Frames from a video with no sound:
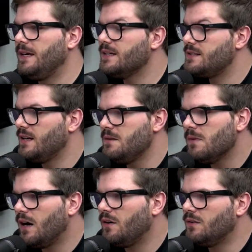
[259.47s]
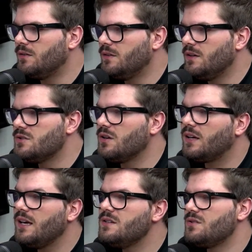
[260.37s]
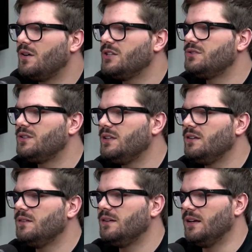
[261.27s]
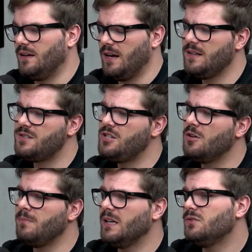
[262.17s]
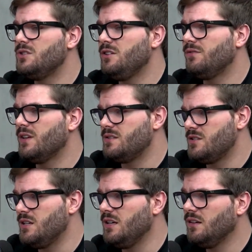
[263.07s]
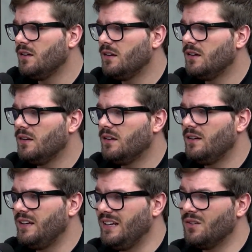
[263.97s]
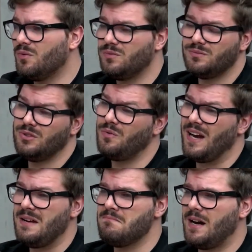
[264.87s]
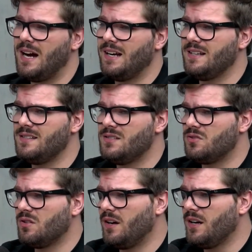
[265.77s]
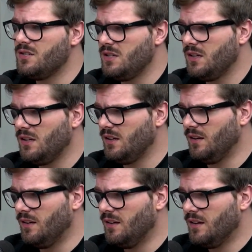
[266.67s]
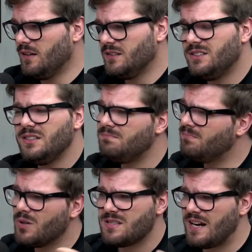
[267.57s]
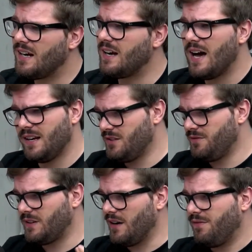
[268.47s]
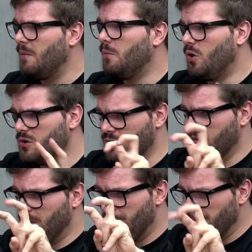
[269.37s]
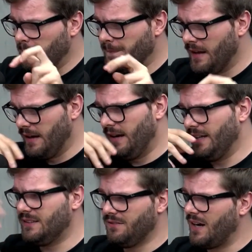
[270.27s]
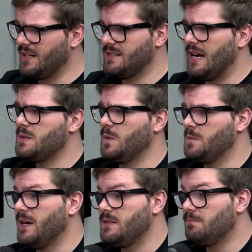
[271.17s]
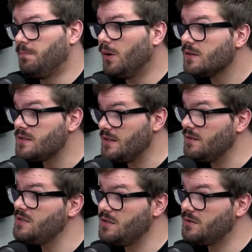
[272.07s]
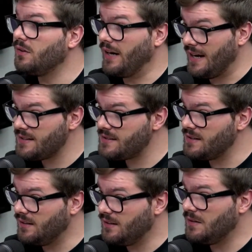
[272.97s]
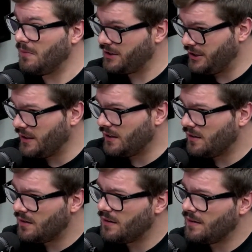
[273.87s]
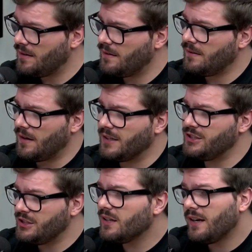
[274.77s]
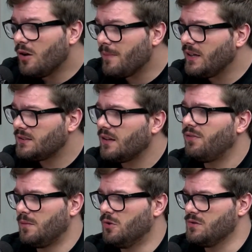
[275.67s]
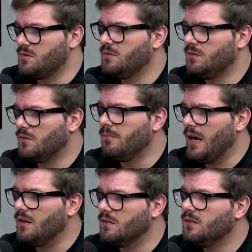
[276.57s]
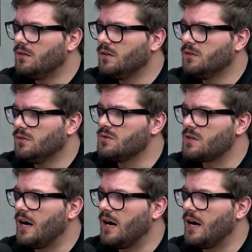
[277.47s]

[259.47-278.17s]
Ia ser animal. Só que é isso, eu acho que eles tinham medo de investir e não, não animar nessa história de, de mostrar a cara, de ficar famoso. Sim entre várias aspas, mas, pô, se, se estourasse, imagina. É, é. a gente ia realmente estar tá famoso no meio é. dos